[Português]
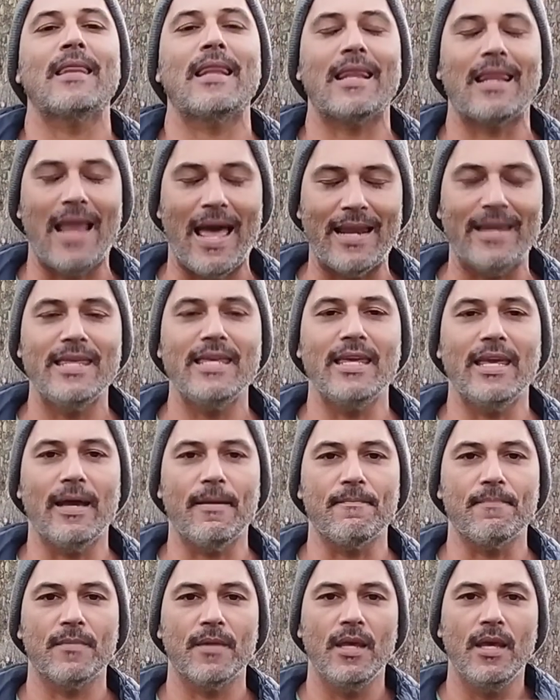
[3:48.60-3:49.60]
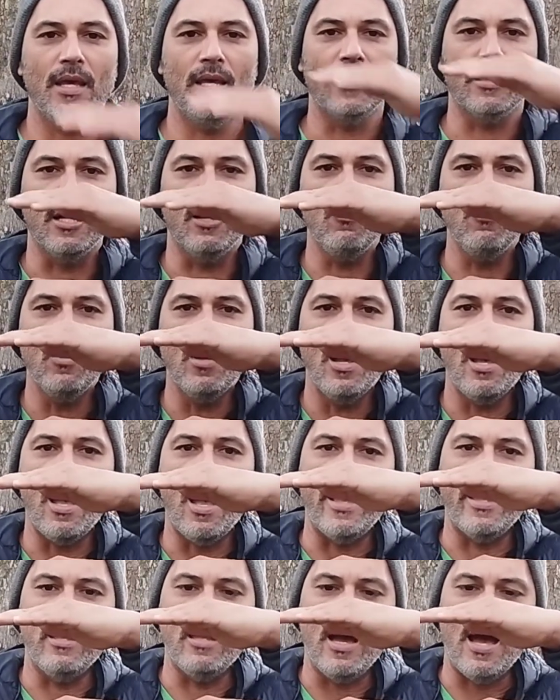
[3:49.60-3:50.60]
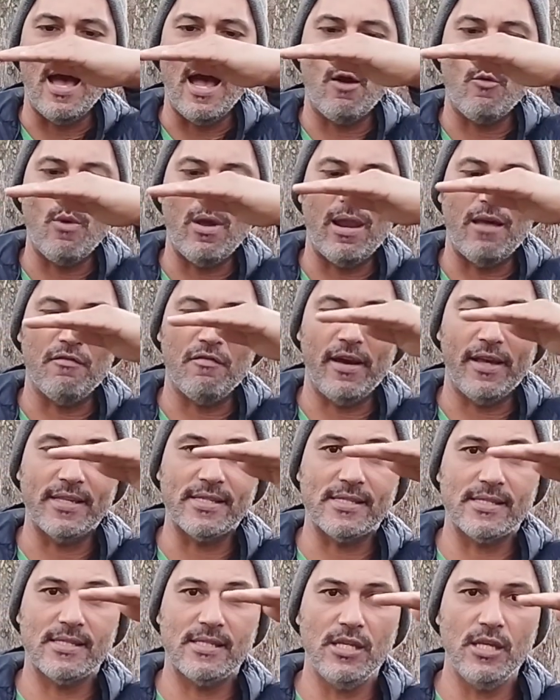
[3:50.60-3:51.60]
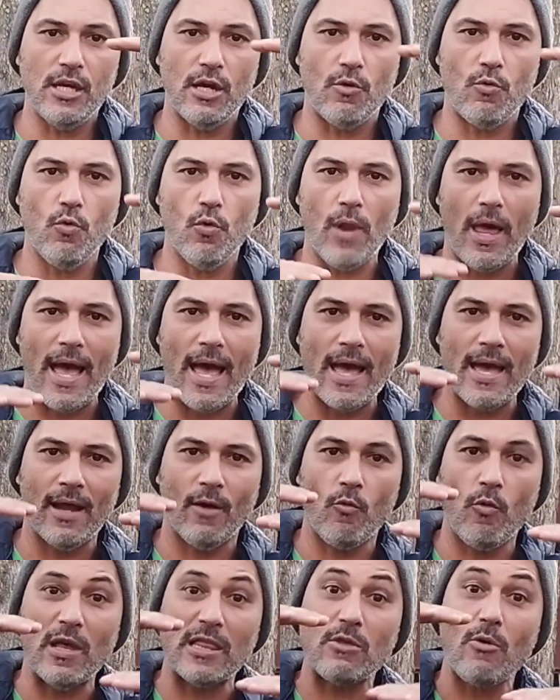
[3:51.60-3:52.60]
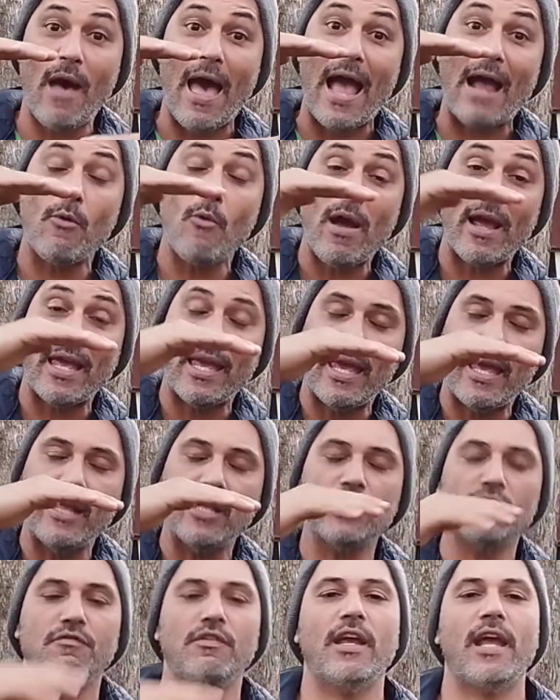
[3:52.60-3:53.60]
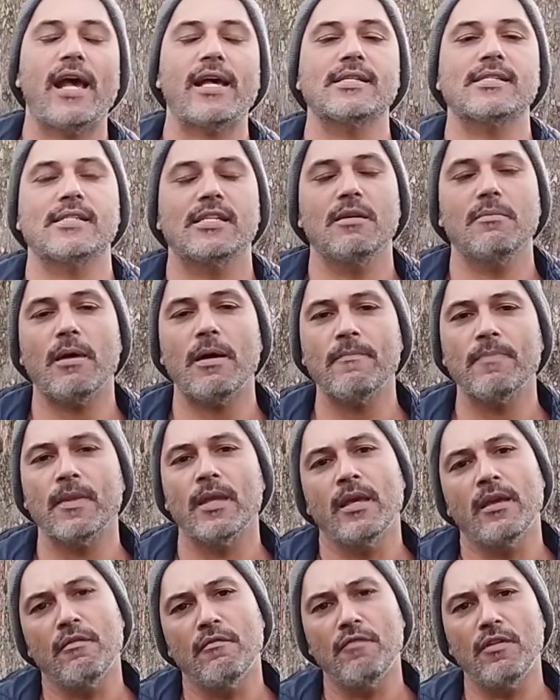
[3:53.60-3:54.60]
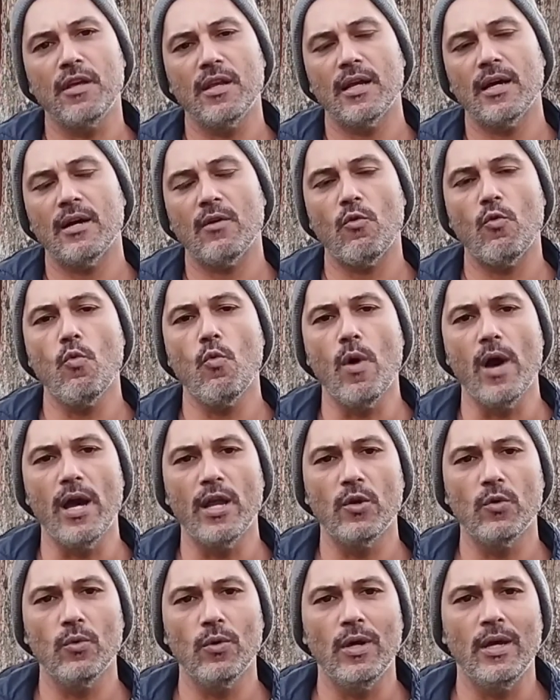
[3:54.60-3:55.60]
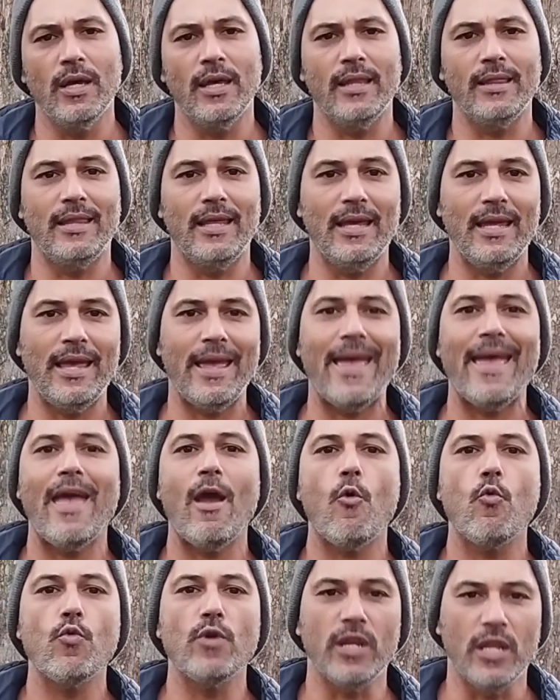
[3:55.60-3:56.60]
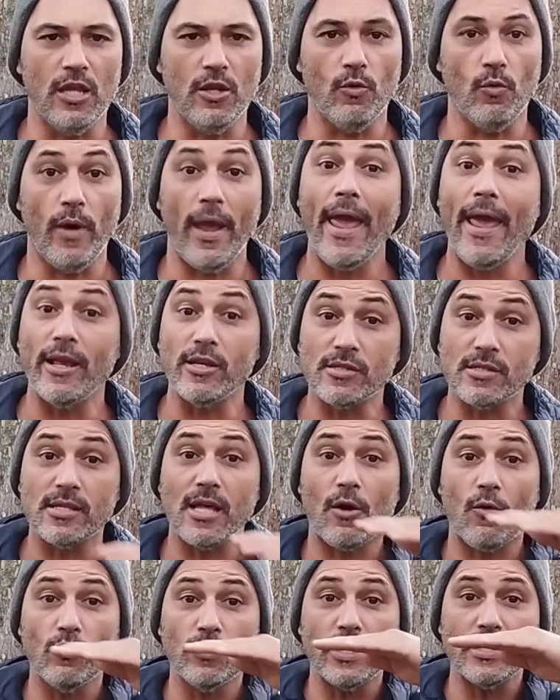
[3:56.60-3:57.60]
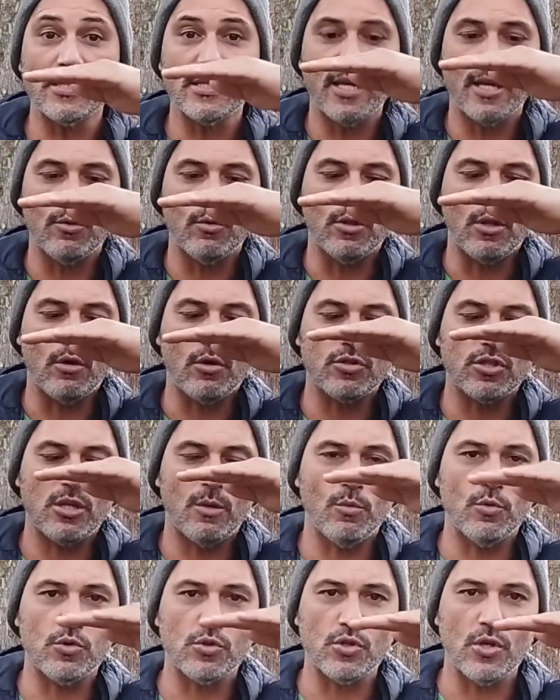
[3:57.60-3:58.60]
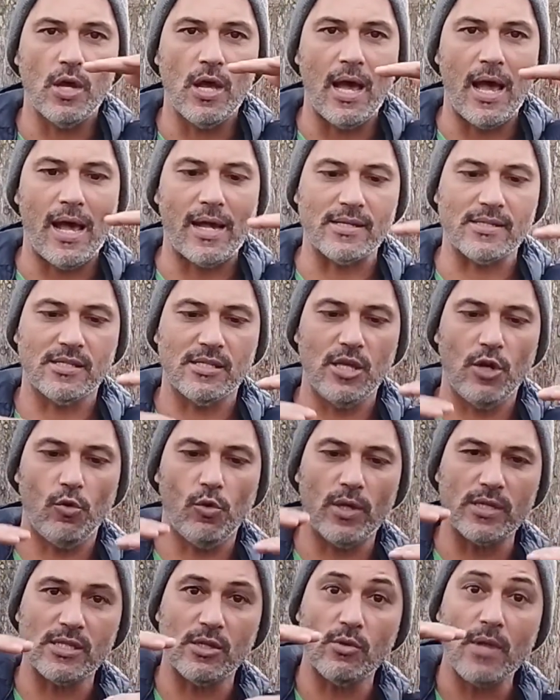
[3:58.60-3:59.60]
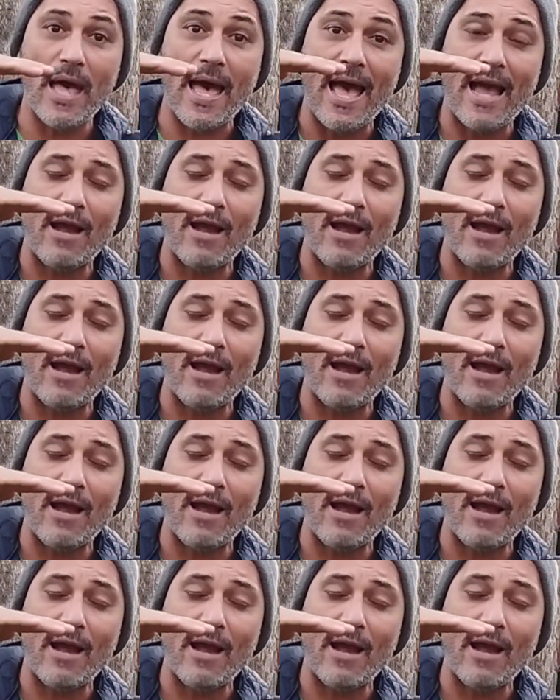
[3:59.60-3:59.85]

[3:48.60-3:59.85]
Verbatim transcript: Laninha. Então, aí a água ela vai circular quando a água quente ficar acima, vira um ano de El Ninho. É isso que está acontecendo. Então nós temos a circulação da